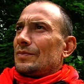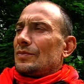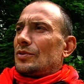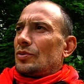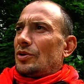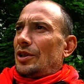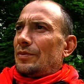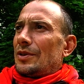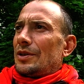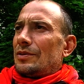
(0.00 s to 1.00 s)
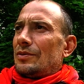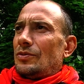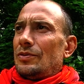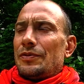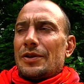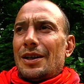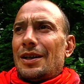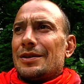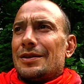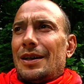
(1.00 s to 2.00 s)
so jemand nun
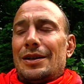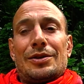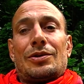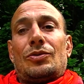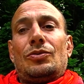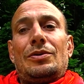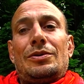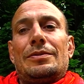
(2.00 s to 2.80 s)
fragt, alles gut?